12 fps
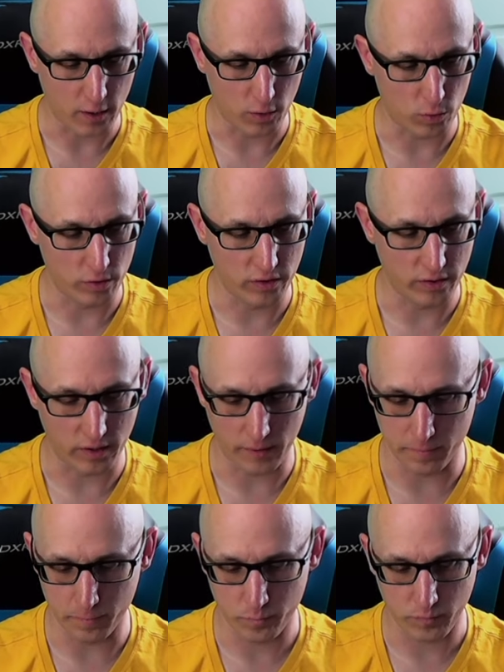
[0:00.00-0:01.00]
Und
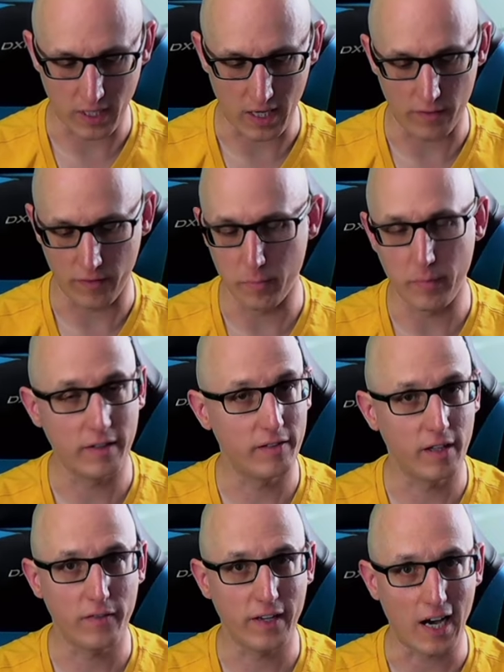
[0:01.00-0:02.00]
ähm, ja, wenn
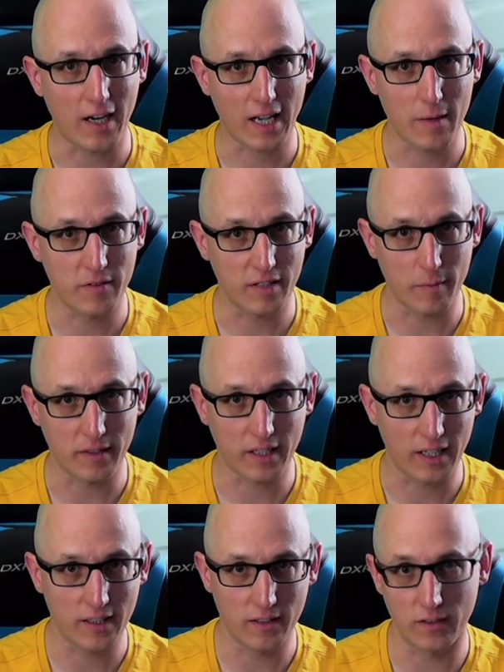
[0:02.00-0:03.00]
PC VR-Games damit
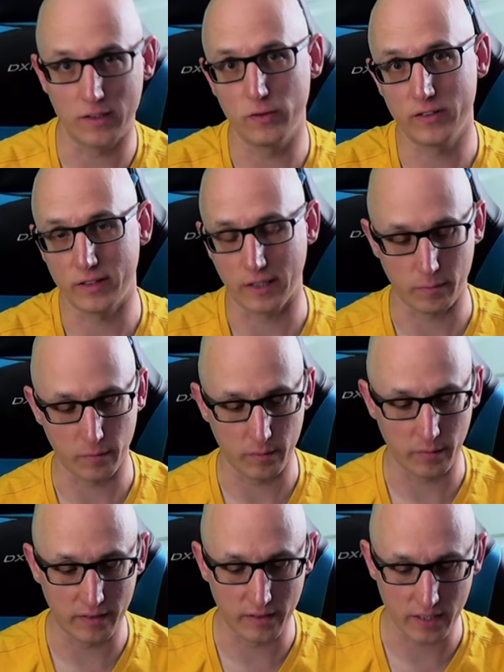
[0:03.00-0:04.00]
gehen, äh, wird es dann
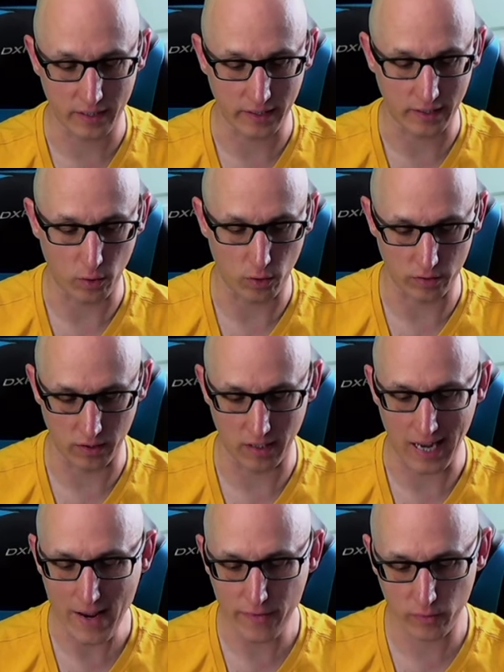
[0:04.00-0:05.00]
mit Sicherheit dann auch
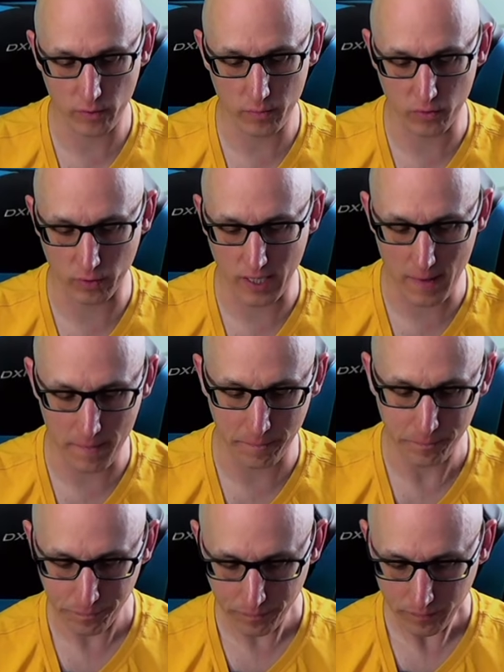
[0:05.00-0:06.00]
einen Livestream zu
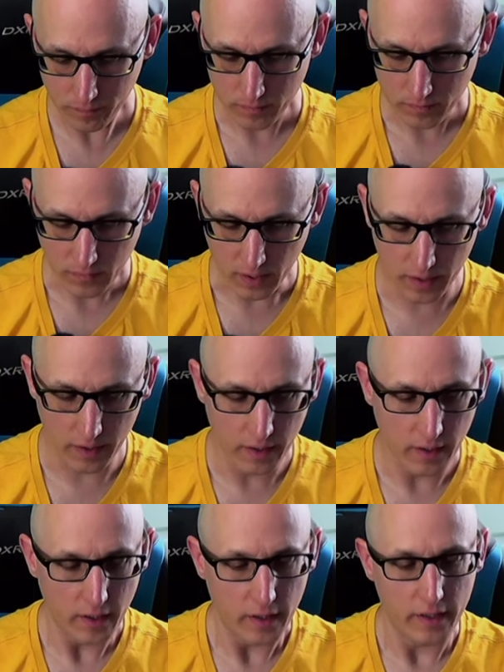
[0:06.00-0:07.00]
geben.
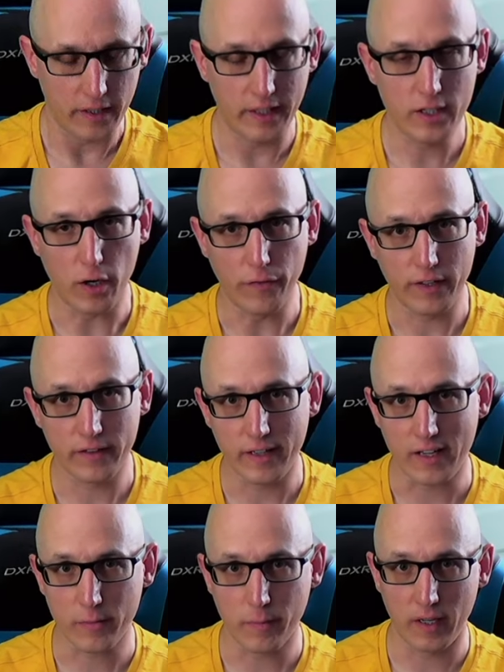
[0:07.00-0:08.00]
Ich hoffe jetzt
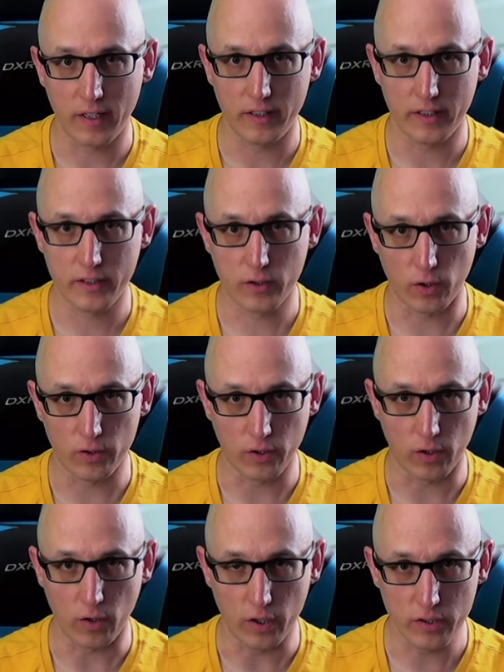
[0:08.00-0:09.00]
erstmal, ich
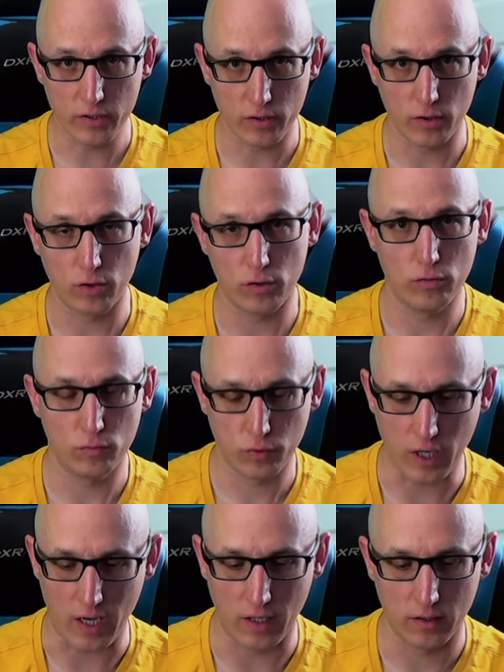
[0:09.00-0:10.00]
konnte euch äh,
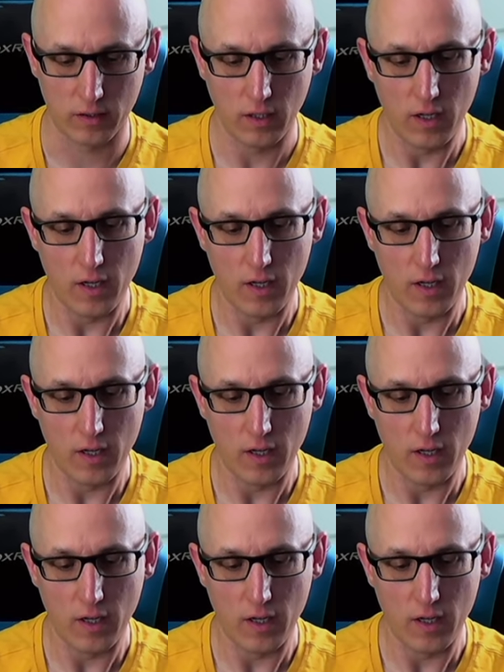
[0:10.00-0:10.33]
ja,